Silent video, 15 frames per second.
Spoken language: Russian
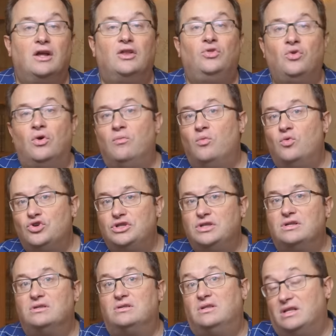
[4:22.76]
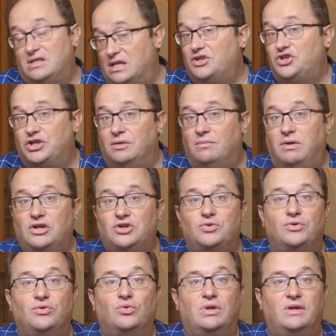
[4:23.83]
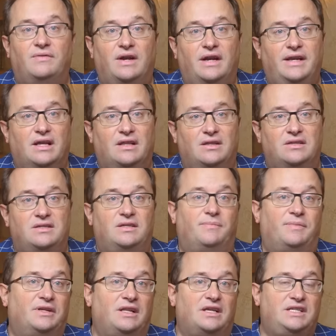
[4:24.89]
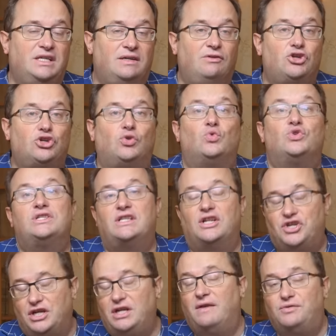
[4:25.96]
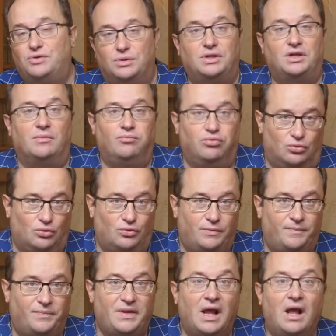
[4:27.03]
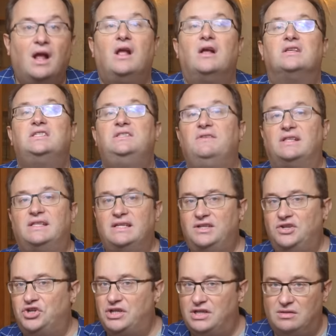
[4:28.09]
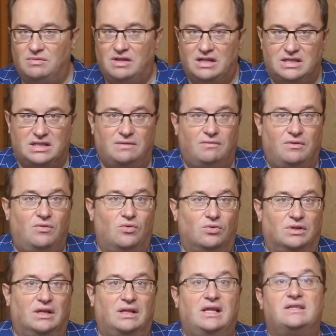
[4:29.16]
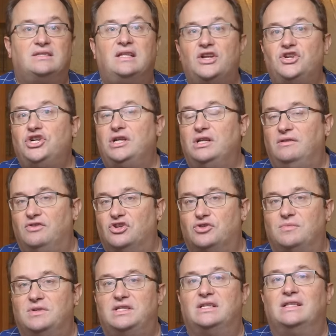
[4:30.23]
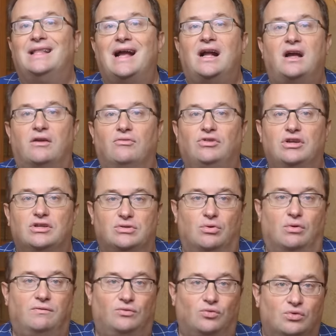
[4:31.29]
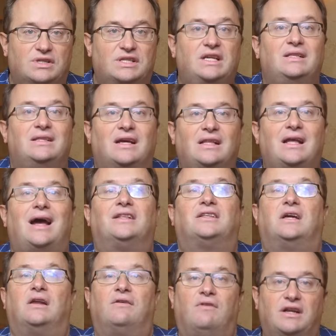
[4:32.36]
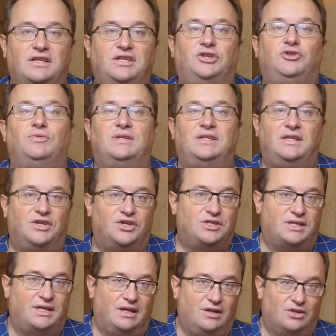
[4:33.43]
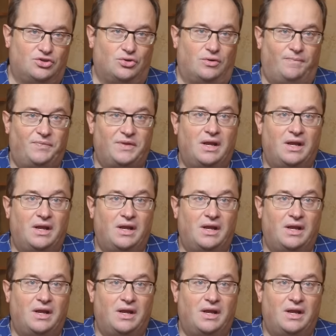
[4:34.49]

Но можно с достаточно большой долей вероятности прогнозировать, что ужесточения все-таки будут. С 2017 года для сдачи недвижимости на короткий срок в Турции надо открывать юридическое лицо.